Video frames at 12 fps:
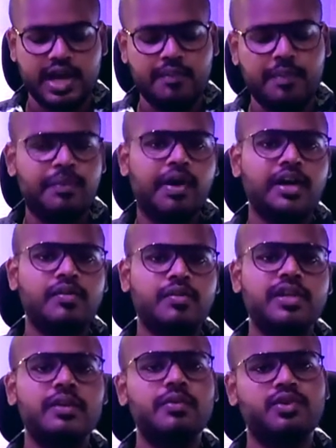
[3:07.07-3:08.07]
அப்படி
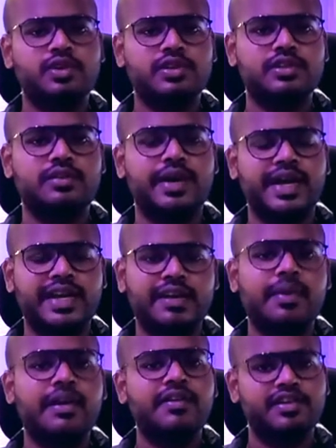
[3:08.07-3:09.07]
பார்க்கும்போது நமக்கு ஒரு
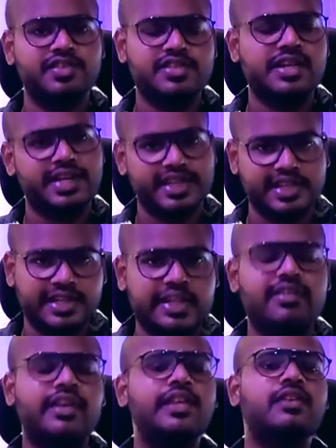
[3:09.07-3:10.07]
பயங்கரமான வெளிவிஷராக எனக்கு
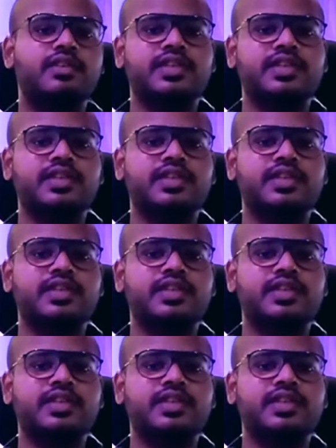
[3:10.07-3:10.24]
இன்னை வரைக்கும்